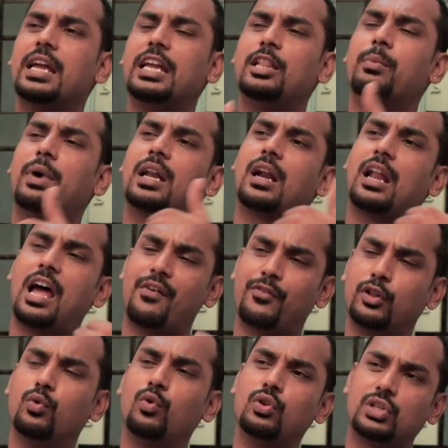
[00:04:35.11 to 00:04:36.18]
இது மாதிரியான
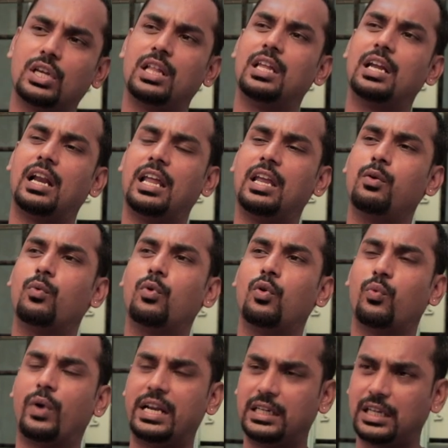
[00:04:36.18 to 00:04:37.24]
அவதூறு செய்திகளை ஒரு
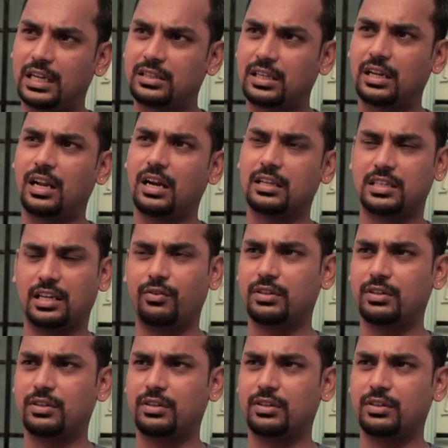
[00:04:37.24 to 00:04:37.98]
வயிற்றுச்சலான